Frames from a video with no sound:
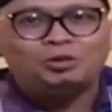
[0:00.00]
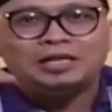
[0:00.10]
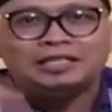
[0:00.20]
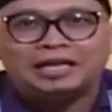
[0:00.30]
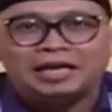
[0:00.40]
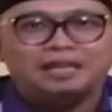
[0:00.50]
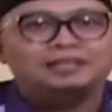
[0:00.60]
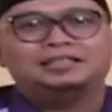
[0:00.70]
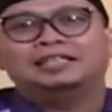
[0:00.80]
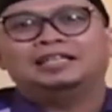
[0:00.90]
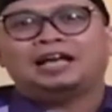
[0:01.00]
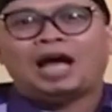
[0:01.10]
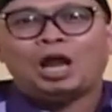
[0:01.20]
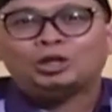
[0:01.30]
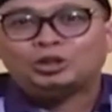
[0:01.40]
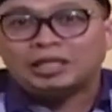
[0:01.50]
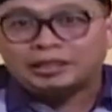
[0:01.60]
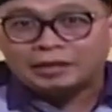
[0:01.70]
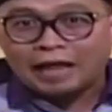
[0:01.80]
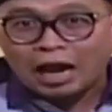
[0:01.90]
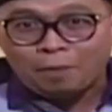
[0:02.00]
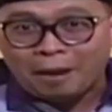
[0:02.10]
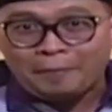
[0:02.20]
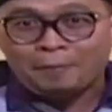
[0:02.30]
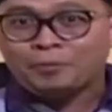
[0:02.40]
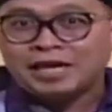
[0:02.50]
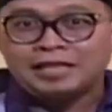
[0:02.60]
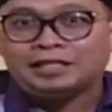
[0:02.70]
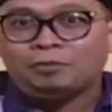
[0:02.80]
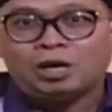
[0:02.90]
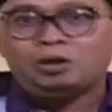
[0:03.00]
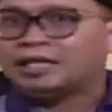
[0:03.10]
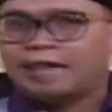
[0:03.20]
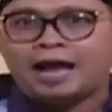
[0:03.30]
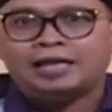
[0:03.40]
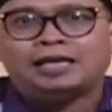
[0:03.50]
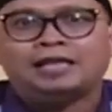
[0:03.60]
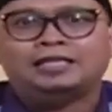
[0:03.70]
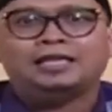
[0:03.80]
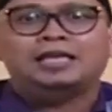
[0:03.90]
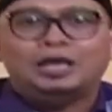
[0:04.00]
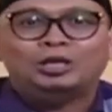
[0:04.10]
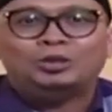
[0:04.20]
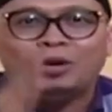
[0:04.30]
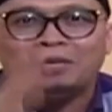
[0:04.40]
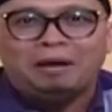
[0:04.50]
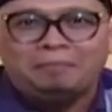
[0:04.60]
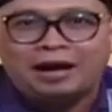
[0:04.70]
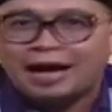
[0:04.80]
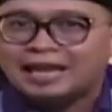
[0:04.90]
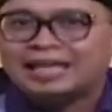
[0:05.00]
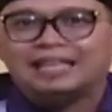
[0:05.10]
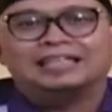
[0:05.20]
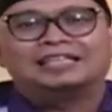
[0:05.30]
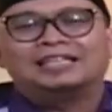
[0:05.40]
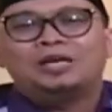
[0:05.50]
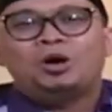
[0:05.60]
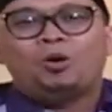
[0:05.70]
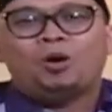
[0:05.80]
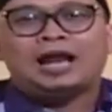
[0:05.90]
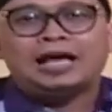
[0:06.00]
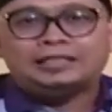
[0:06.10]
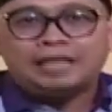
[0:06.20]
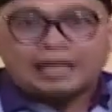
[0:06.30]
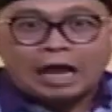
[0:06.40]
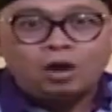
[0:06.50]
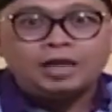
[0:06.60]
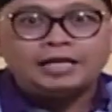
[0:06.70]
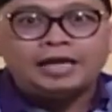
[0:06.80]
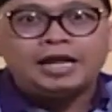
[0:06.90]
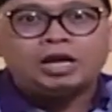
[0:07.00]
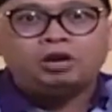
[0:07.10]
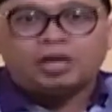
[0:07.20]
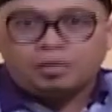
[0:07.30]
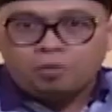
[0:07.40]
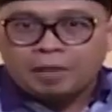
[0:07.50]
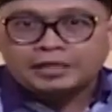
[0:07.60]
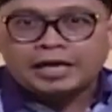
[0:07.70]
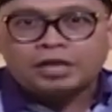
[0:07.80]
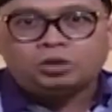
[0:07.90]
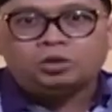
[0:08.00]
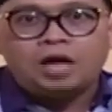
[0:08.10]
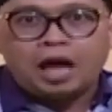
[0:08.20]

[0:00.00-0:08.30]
Kecuali saya. Kalau kalau bapak punya istri mau jangan dikasih. Kecuali bapak. Kan gitu. Walhasil, kalau kejadian reunian ibu bacain tuh.